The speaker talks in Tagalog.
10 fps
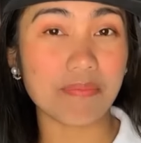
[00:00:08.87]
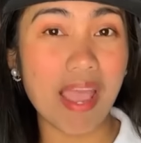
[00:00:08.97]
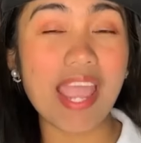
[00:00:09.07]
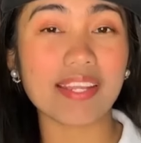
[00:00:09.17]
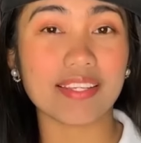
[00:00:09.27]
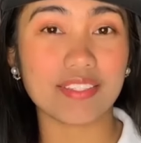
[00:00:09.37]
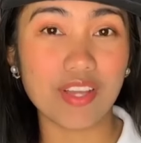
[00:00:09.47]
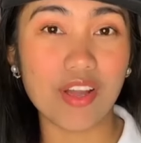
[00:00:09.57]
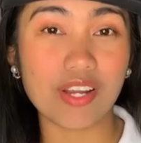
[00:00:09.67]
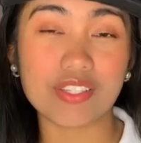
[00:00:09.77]
bahay
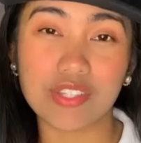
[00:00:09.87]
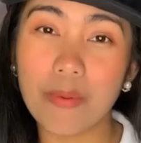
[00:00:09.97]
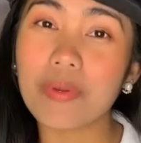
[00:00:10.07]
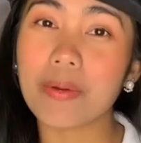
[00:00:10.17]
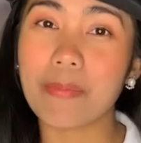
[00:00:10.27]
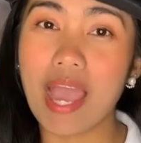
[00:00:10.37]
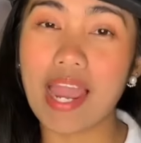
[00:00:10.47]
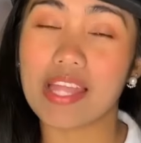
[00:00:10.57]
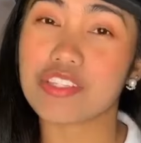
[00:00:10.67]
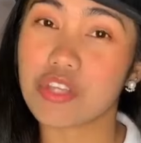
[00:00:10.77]
ninyo na sobrang
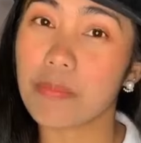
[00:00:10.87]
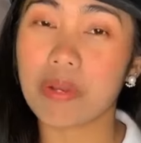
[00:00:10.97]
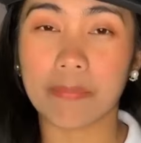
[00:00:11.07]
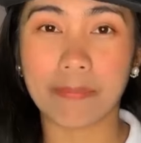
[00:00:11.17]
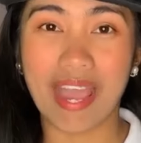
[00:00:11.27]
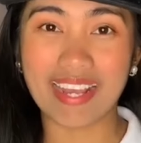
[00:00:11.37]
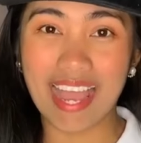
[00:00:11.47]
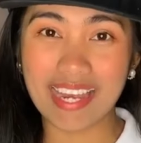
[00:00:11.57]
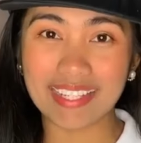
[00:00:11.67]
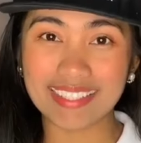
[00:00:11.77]
mahal at sobrang
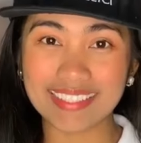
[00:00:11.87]
bagal?